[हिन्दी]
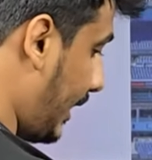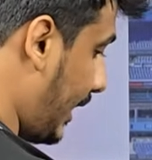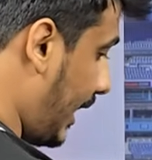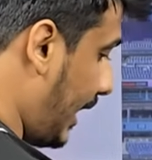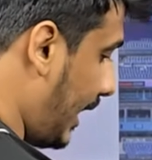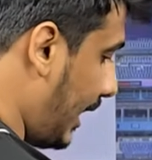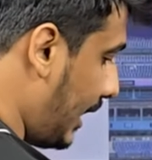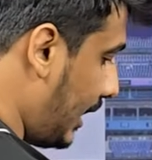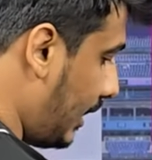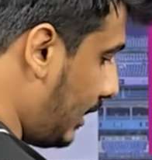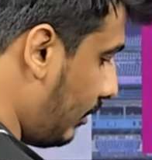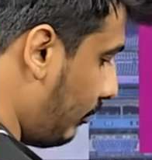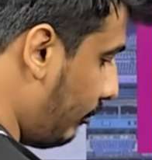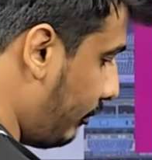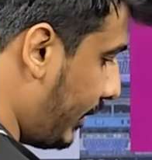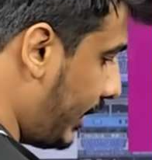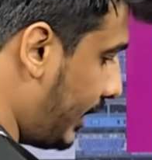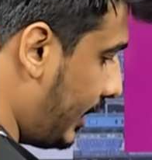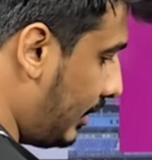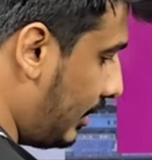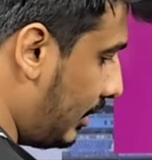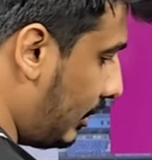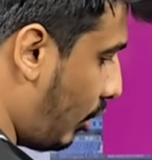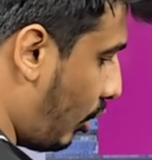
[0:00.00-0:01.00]
का है
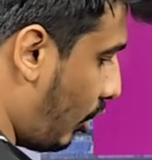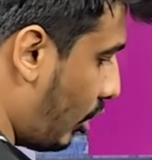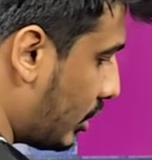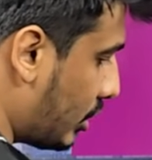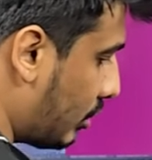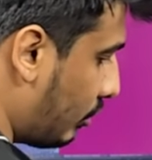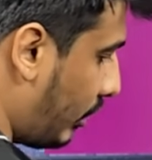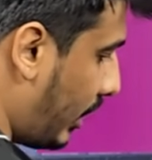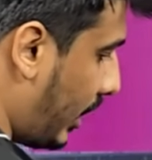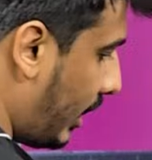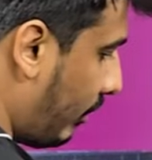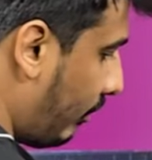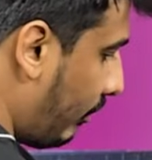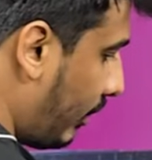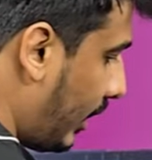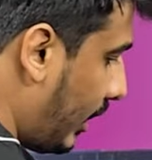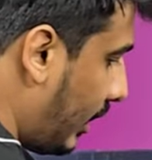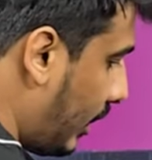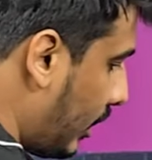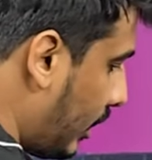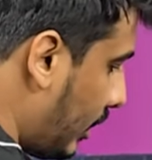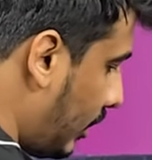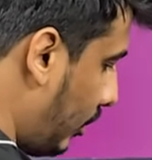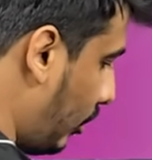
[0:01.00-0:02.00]
विन लॉस विन
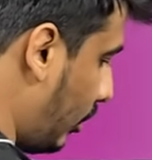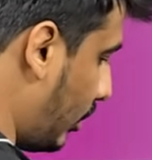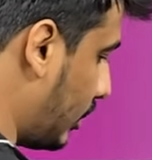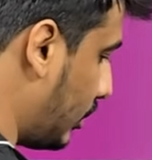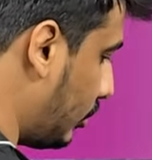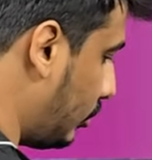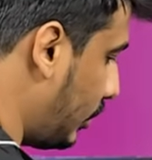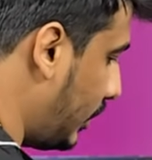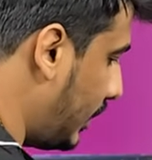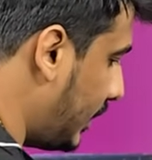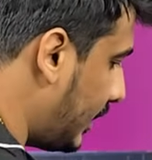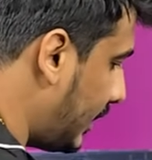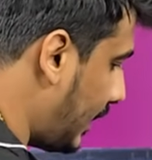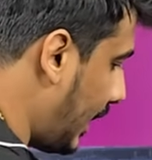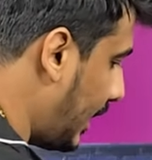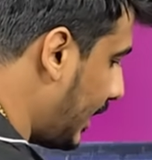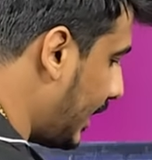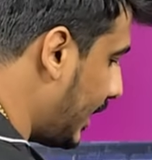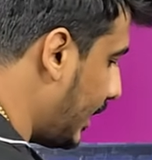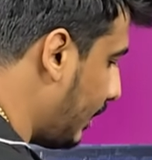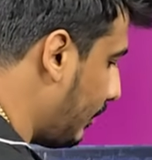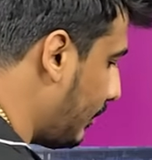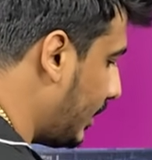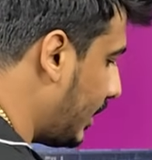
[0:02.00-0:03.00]
विन लॉस तो इस साल
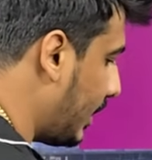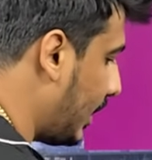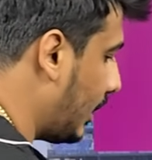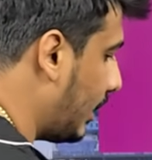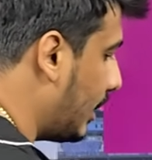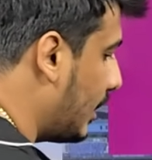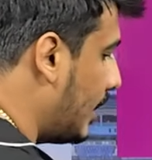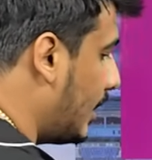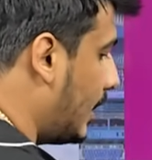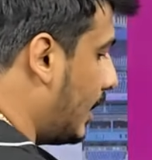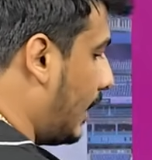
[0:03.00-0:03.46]
ये अभी तक